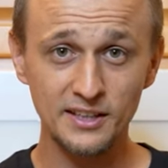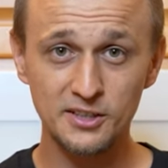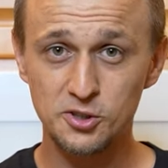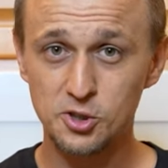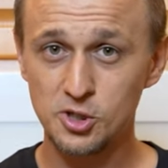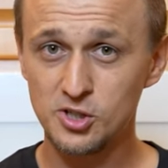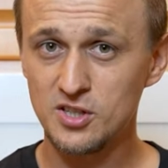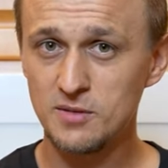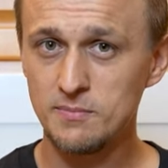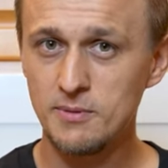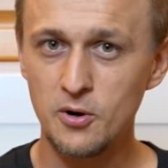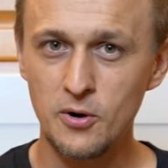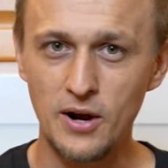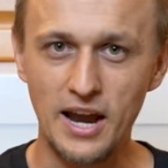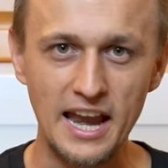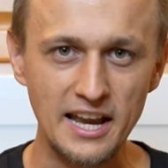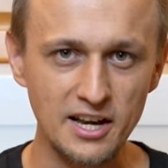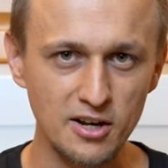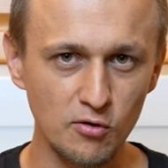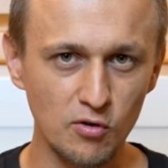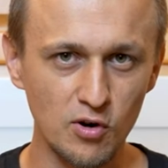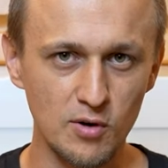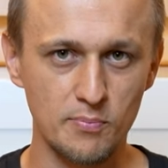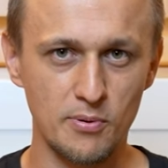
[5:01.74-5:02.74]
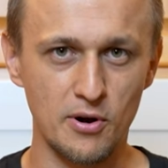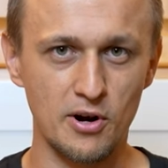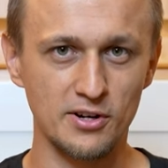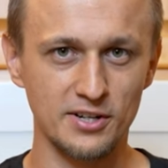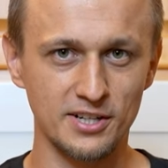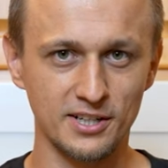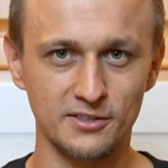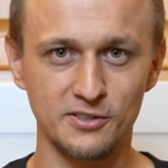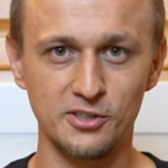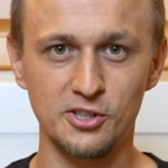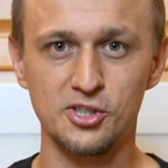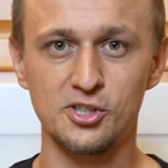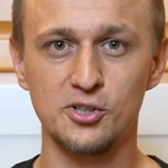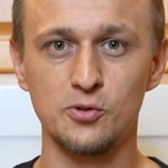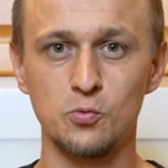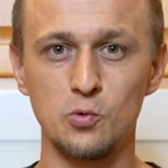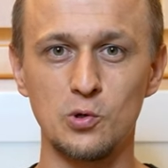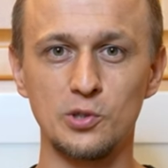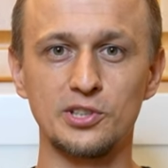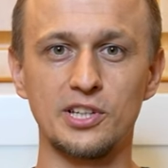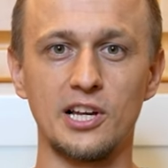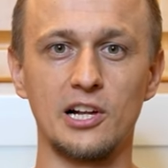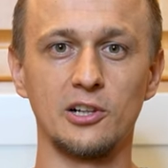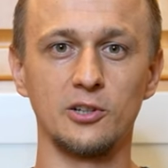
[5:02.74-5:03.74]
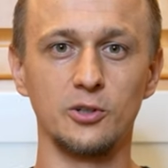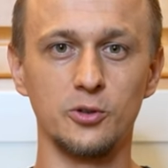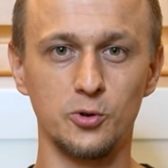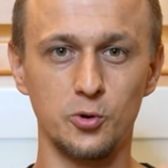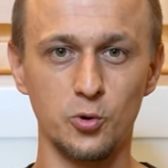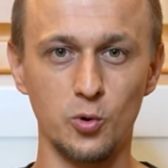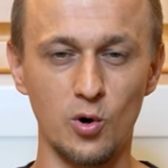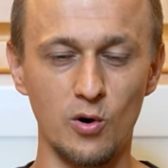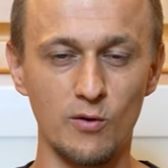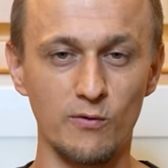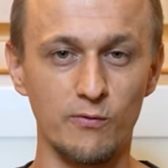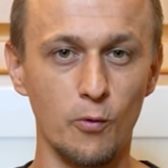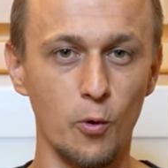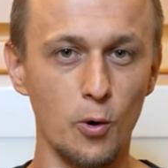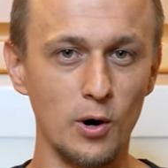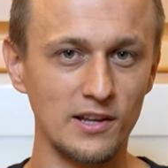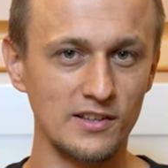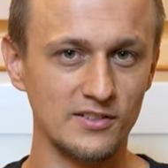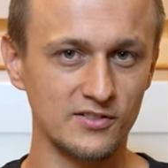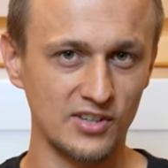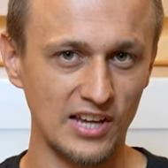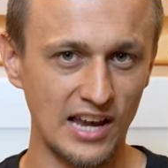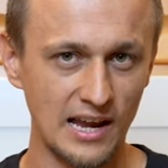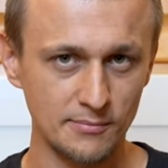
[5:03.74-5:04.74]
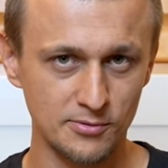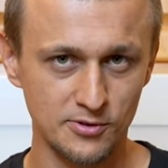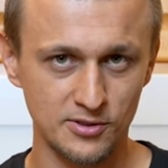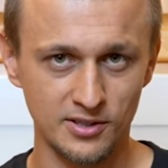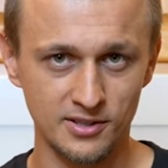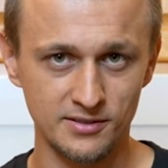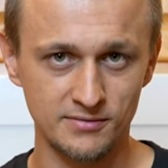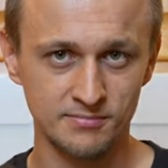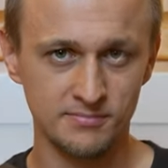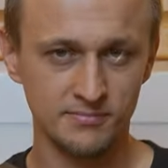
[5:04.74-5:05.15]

Creo que casi cualquier técnico les dirá que eviten a Samsung,